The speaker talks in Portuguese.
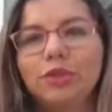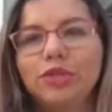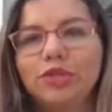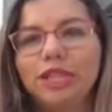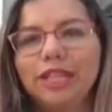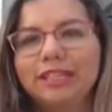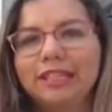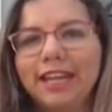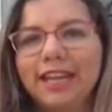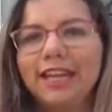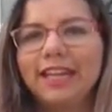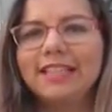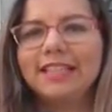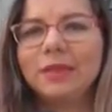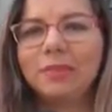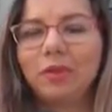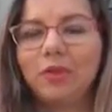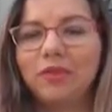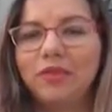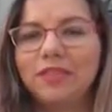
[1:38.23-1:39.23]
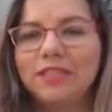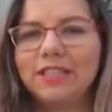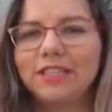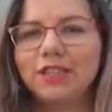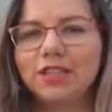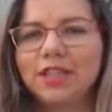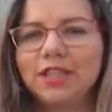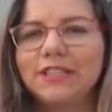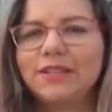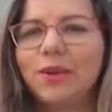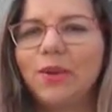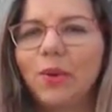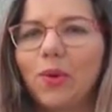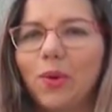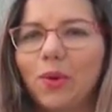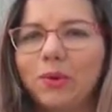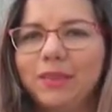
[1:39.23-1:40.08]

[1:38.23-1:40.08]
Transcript: no dia 13, é bom fazer a inscrição com